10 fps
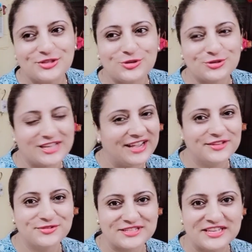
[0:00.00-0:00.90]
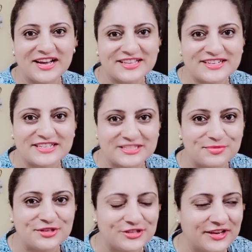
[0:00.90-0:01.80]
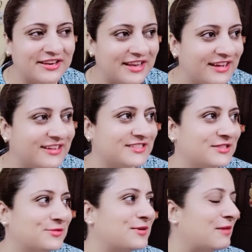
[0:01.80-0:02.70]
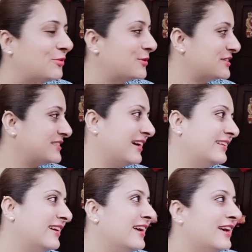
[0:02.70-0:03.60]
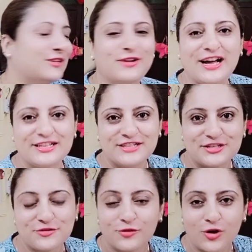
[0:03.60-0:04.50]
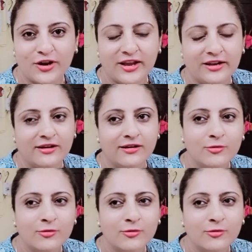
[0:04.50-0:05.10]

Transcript: तो शायद उसकी आज रेसिपी शेयर ना कर सकूँ आप लोग के साथ तो आज का जो ब्लॉग है ना